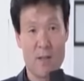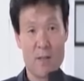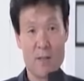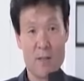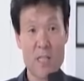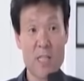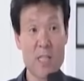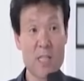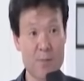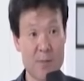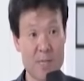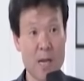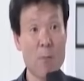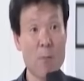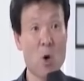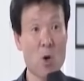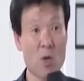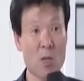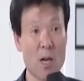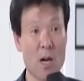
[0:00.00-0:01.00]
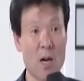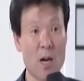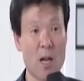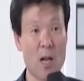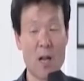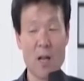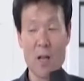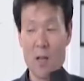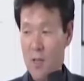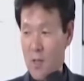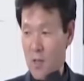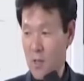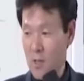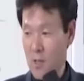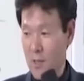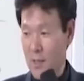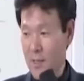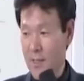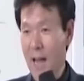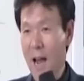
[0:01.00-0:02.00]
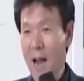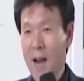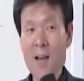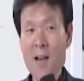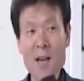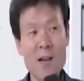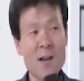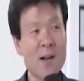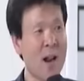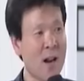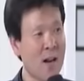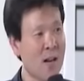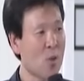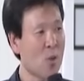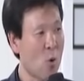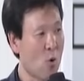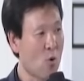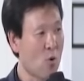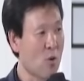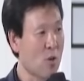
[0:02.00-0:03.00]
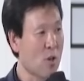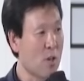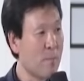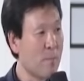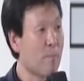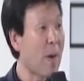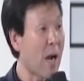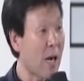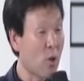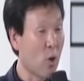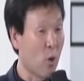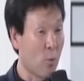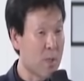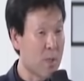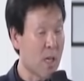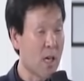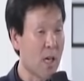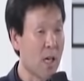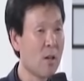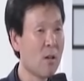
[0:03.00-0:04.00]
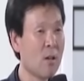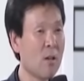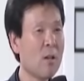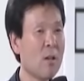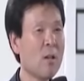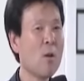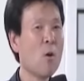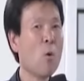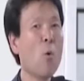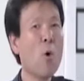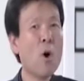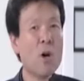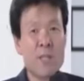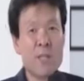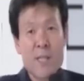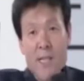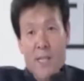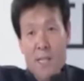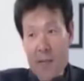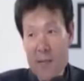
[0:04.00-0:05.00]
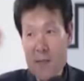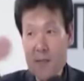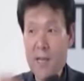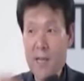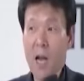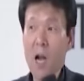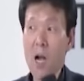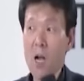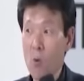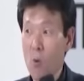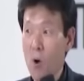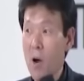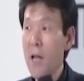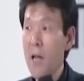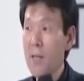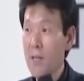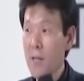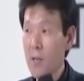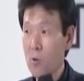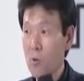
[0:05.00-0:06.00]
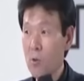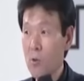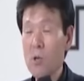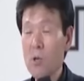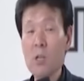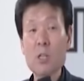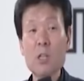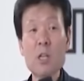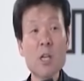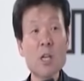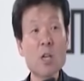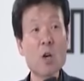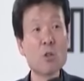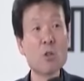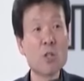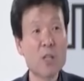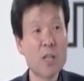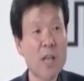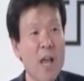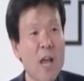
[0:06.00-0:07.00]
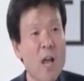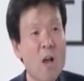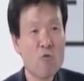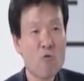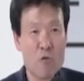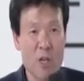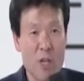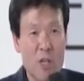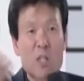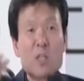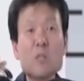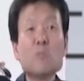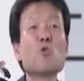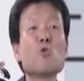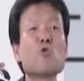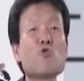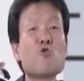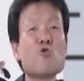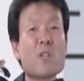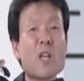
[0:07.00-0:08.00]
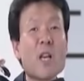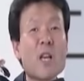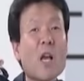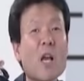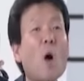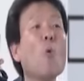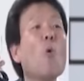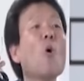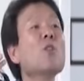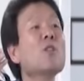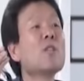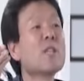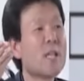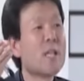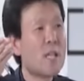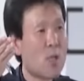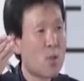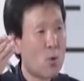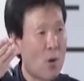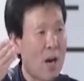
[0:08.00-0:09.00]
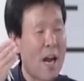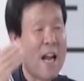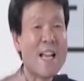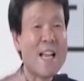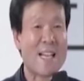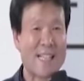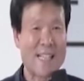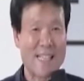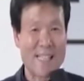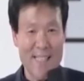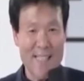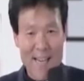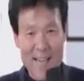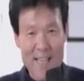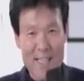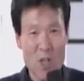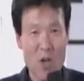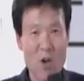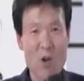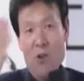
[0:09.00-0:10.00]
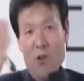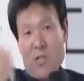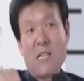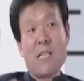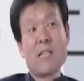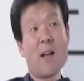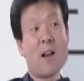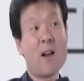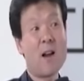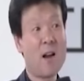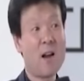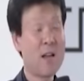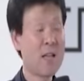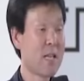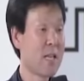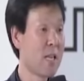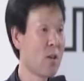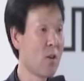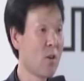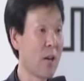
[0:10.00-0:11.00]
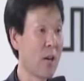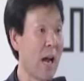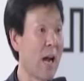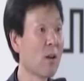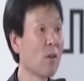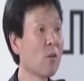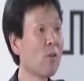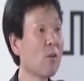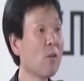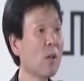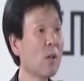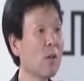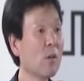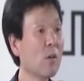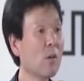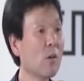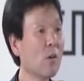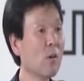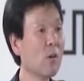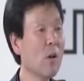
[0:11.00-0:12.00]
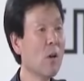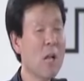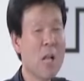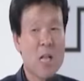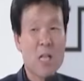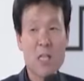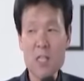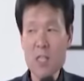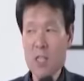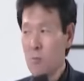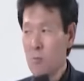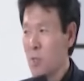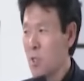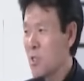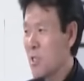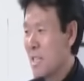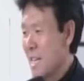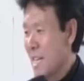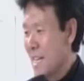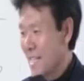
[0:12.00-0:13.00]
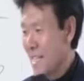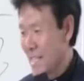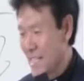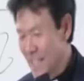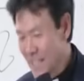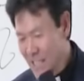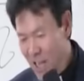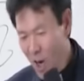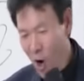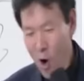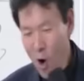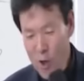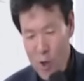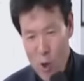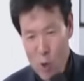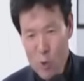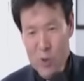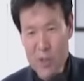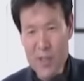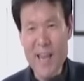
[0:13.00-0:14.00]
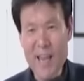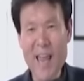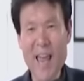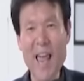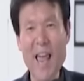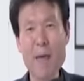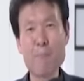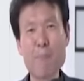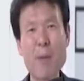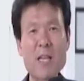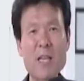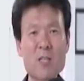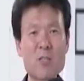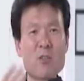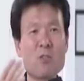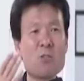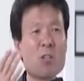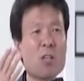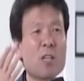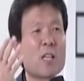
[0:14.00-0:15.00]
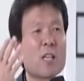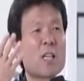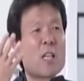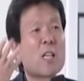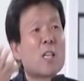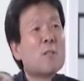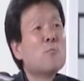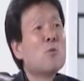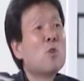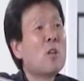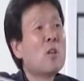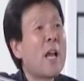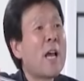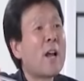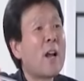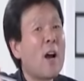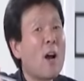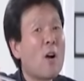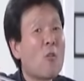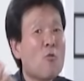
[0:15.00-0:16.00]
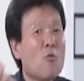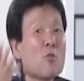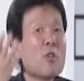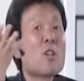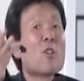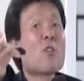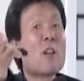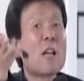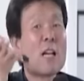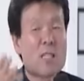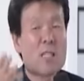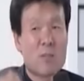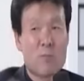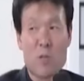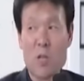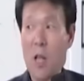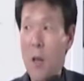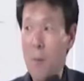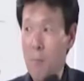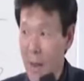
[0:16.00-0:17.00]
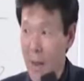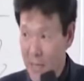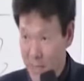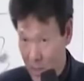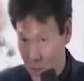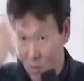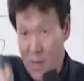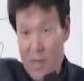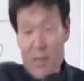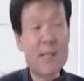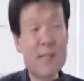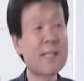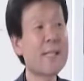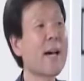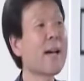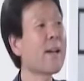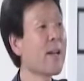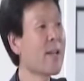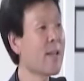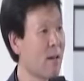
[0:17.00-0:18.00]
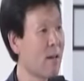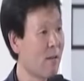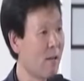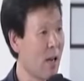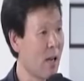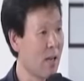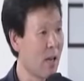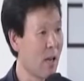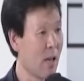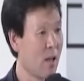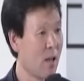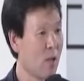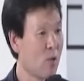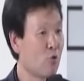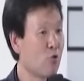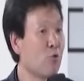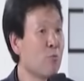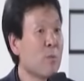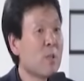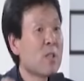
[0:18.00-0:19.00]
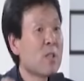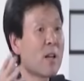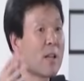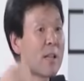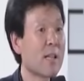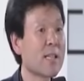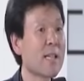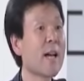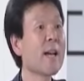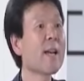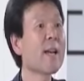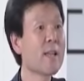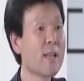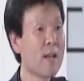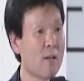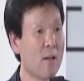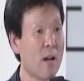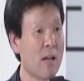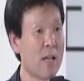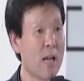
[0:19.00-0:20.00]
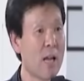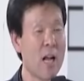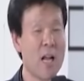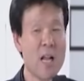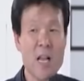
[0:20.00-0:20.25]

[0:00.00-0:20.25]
23억 달러. 달러는 하나도 없고 금밖에 없잖아요. 원자재는 사갖고 와야 되고 그러니까 어떻게? 우리 금으로 줄 테니까 원자재 줘라. 그래서 이 나라가 일어난 거예요. 그러면은 그 어려운 때 백성들이 금을 내놔갖고 일어났으면 백성들한테 잘해야 될 거 아니야. 국민들한테 잘해야 될 거 아니야.